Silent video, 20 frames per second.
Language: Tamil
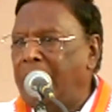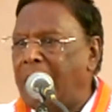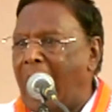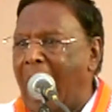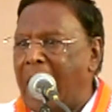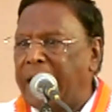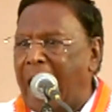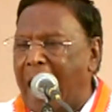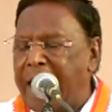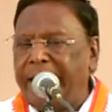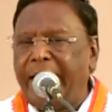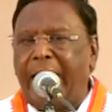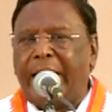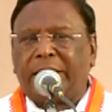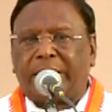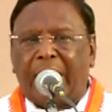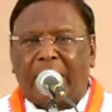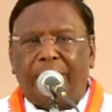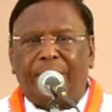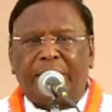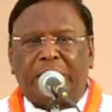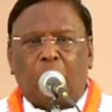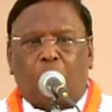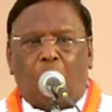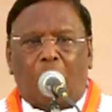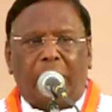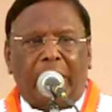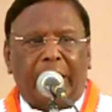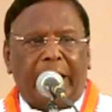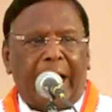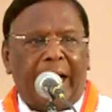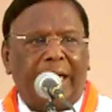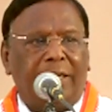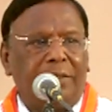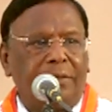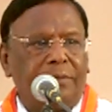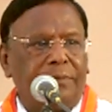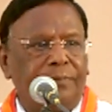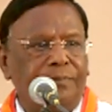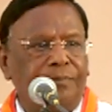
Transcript: நான் நன்றியை தெரிவித்துக் கொள்கிறேன்